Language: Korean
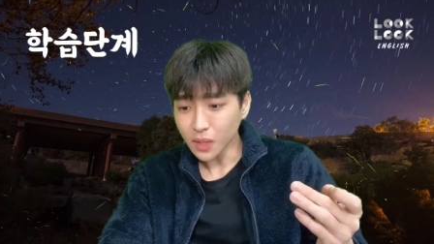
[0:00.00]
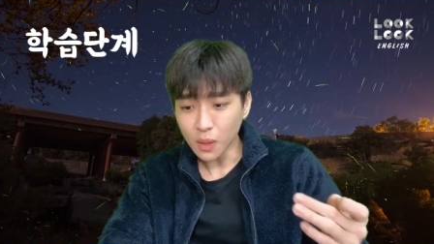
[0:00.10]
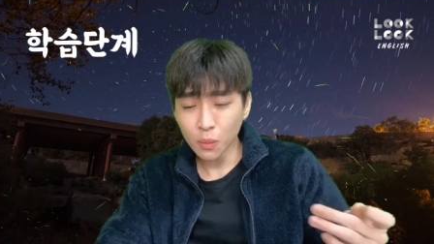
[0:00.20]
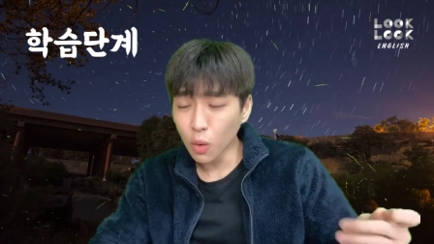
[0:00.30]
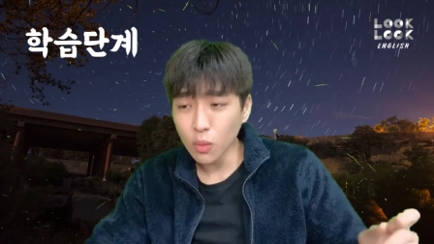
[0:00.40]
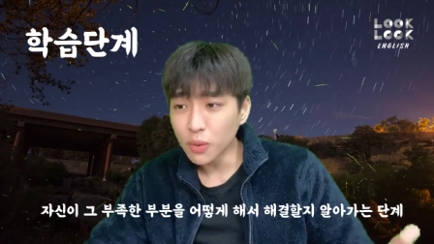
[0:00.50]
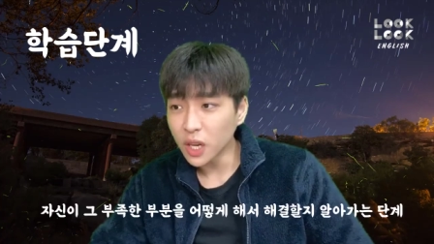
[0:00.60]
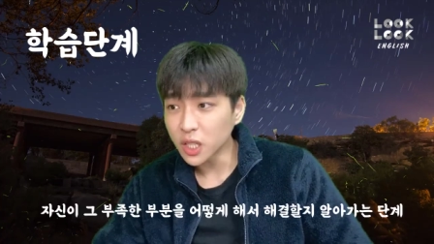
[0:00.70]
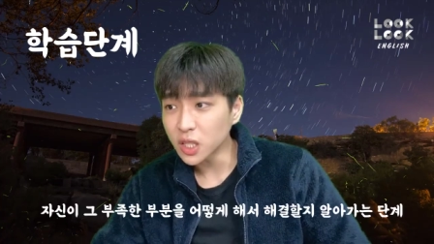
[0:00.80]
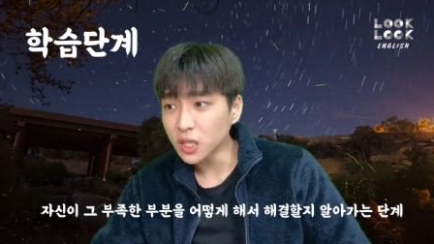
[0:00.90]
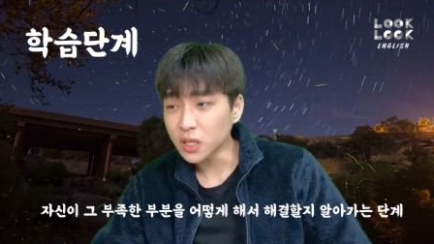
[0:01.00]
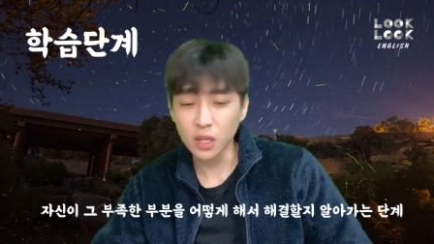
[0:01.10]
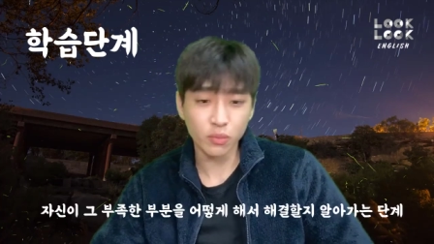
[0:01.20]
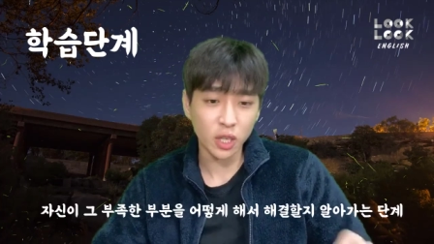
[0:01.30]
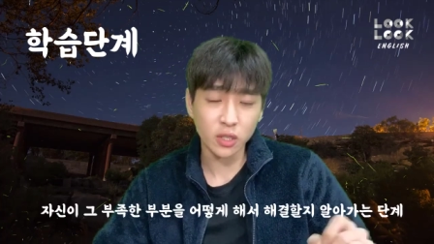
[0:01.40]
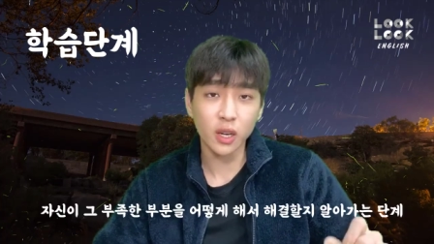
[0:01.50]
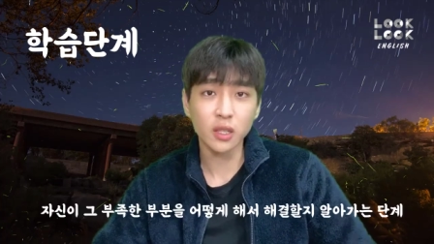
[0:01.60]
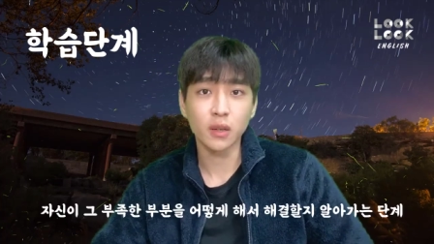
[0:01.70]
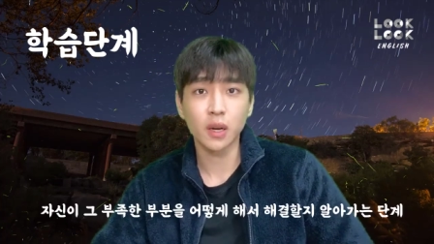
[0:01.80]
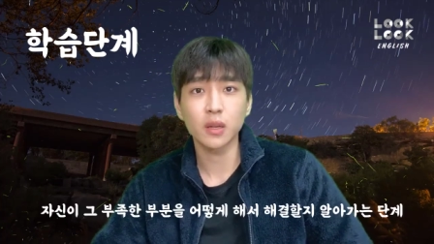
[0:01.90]
뭐 공부해야 되지? 그냥 무작정
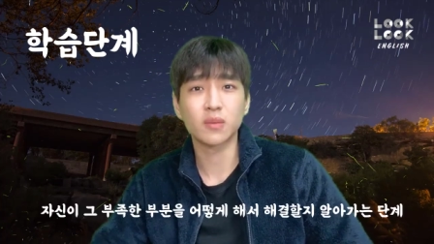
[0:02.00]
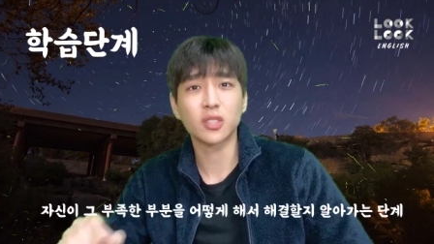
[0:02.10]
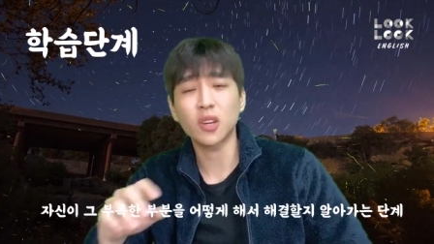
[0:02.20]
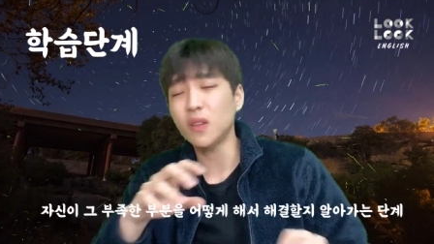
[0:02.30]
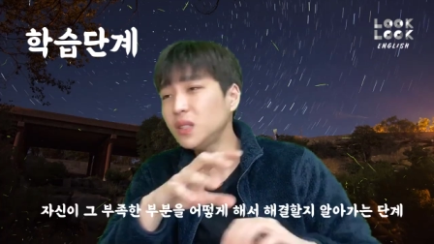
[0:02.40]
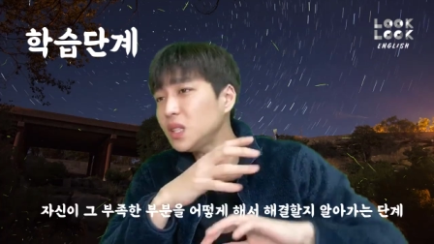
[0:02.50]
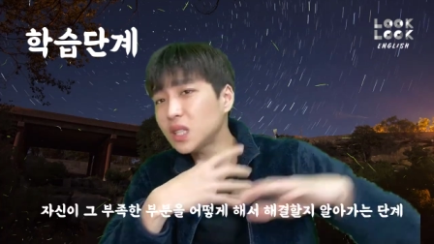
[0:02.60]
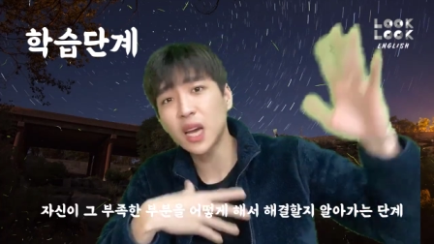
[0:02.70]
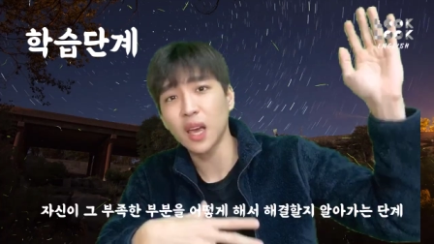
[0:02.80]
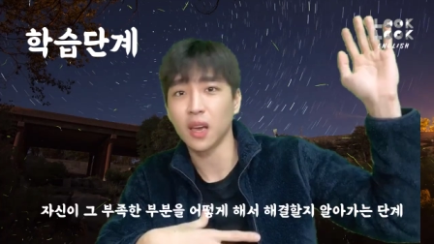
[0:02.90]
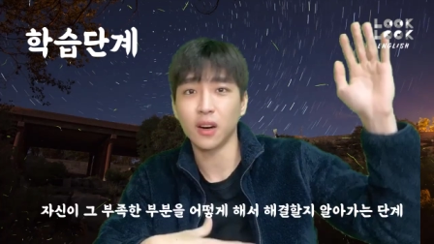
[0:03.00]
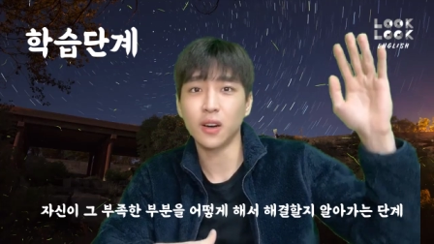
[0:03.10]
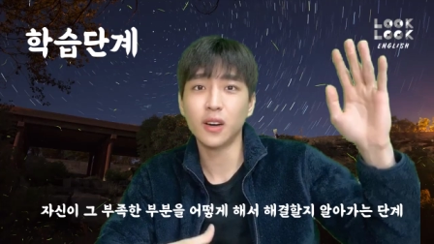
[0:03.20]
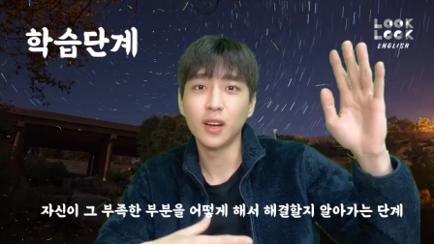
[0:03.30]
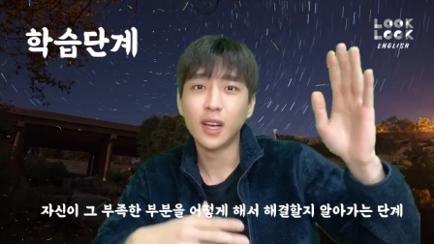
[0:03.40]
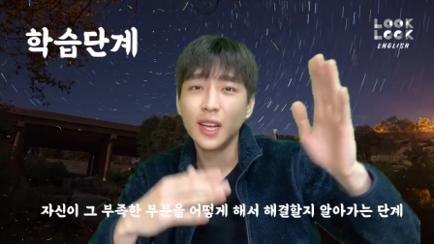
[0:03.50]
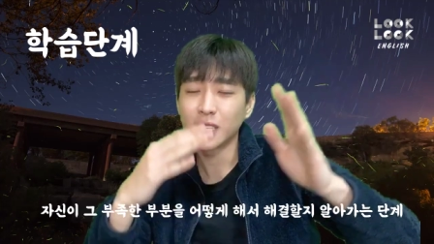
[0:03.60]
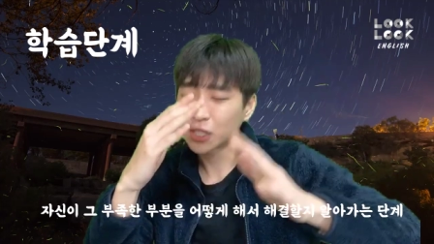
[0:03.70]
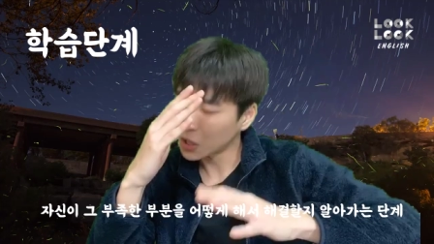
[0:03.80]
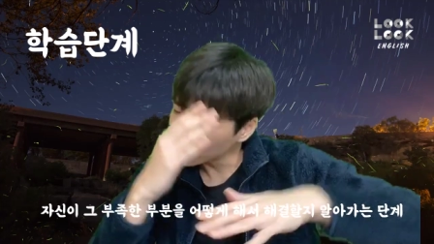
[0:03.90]
하는 거랑은 천지 차이예요.
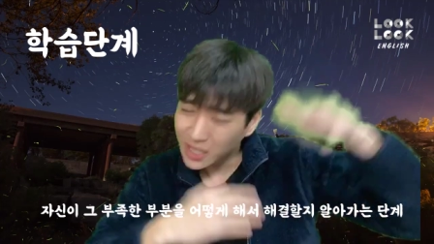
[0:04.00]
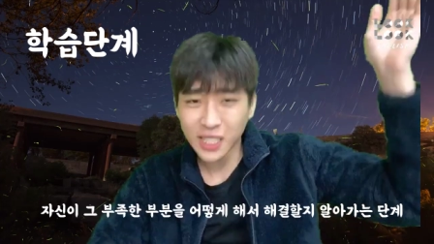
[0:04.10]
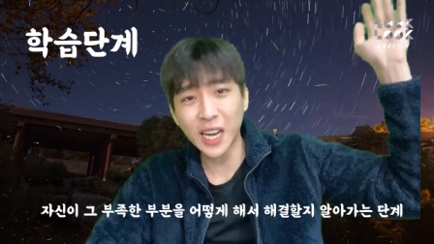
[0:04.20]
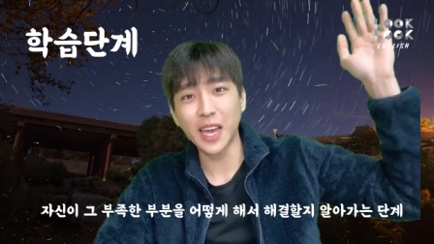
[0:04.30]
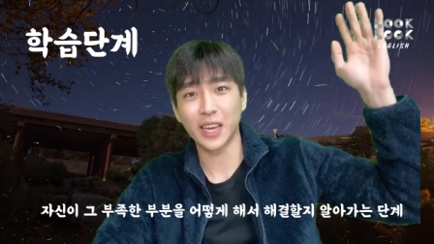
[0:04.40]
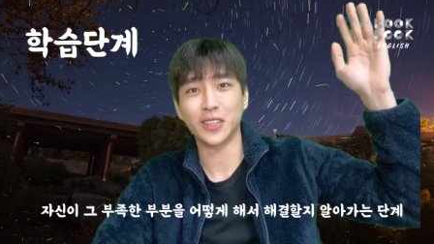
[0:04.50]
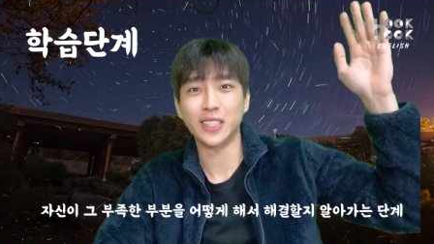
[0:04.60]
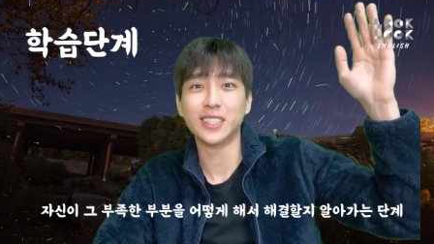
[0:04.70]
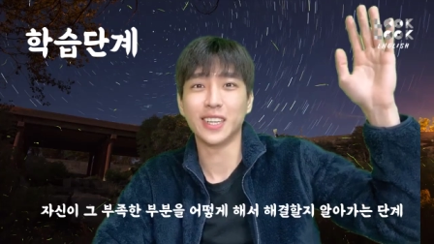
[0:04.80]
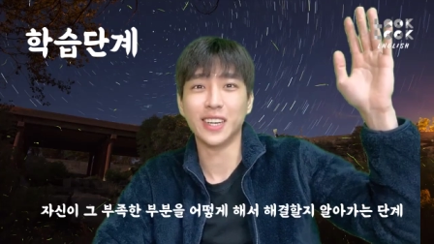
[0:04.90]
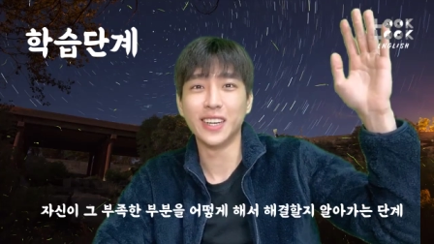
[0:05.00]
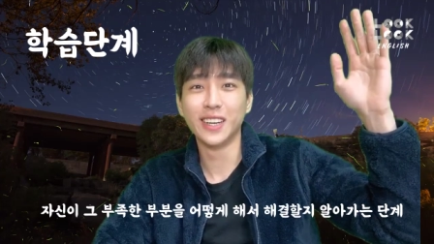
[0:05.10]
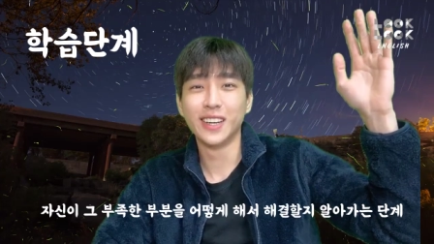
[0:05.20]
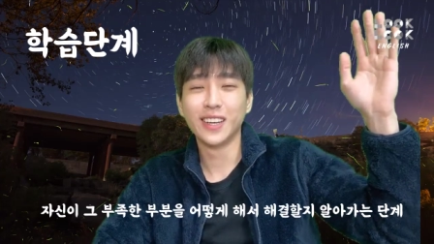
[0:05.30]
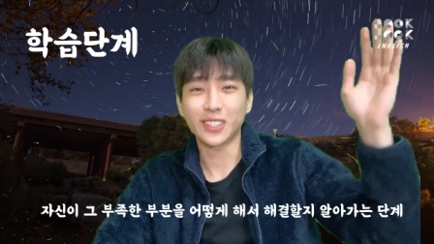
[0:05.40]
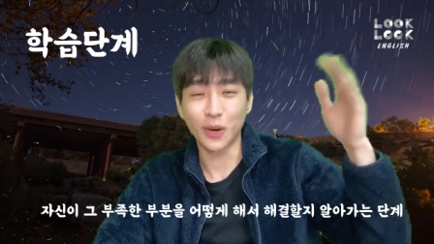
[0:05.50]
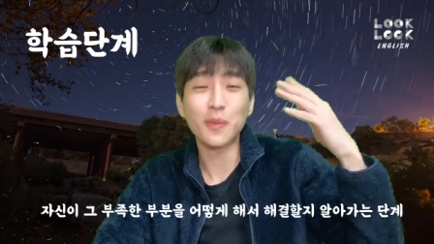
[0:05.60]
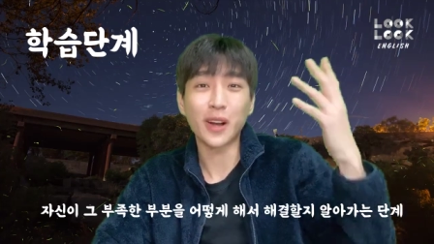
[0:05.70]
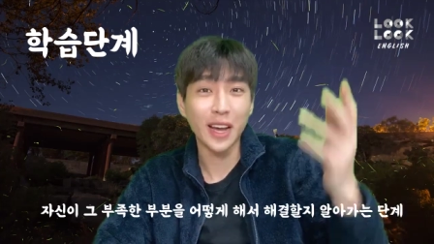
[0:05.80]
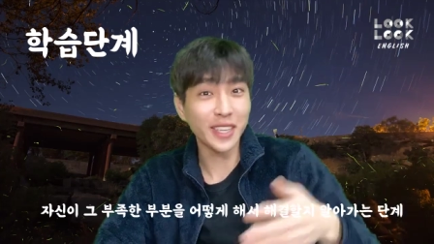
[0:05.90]
천지 차이예요, 진짜.
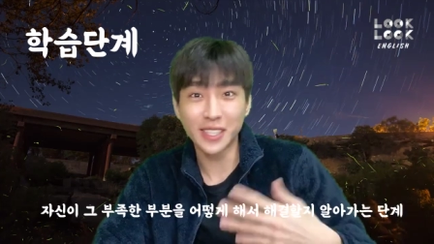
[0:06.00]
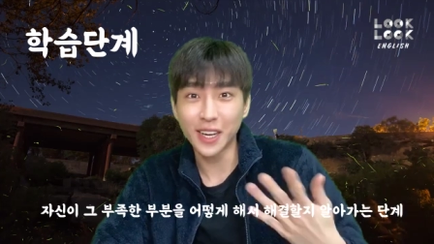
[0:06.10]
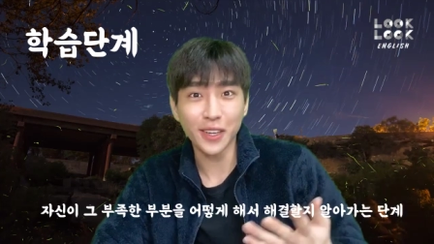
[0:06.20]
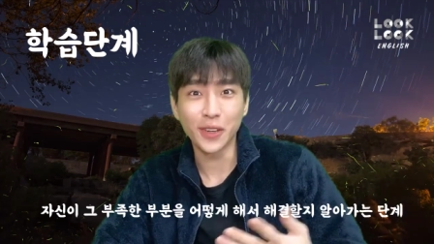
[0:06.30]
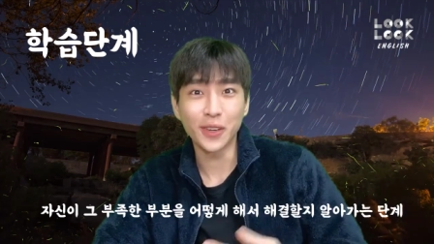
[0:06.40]
정말 I can tell you.